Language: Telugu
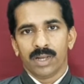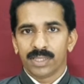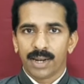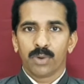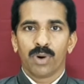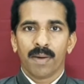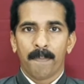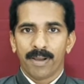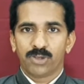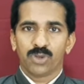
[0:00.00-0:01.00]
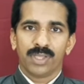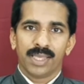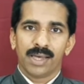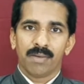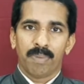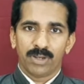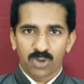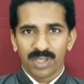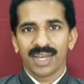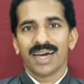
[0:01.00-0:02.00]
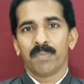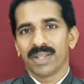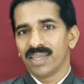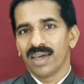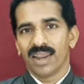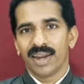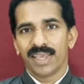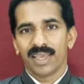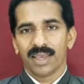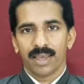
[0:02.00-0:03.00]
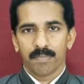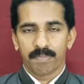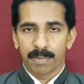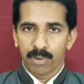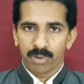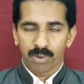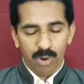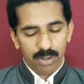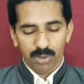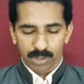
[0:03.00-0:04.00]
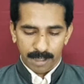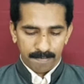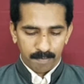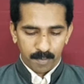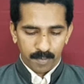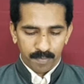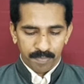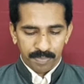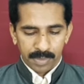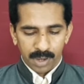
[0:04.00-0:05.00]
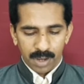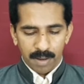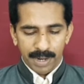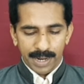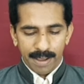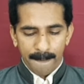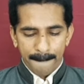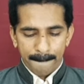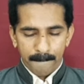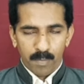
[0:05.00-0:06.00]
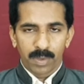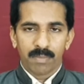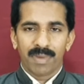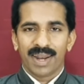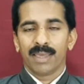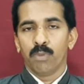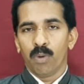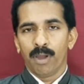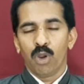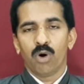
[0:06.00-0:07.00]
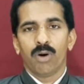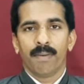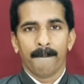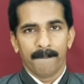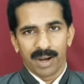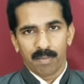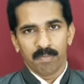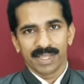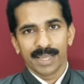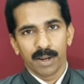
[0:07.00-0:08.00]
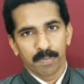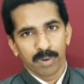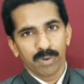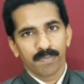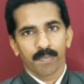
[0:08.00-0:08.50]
అందరూ కూడా పరిశుద్ధ పరిశుద్ధంగా బ్రతకాలి అని ప్రభువు కోరుతుంది కాబట్టి మన ఈ భూమిలో మనం బ్రతికినప్పుడు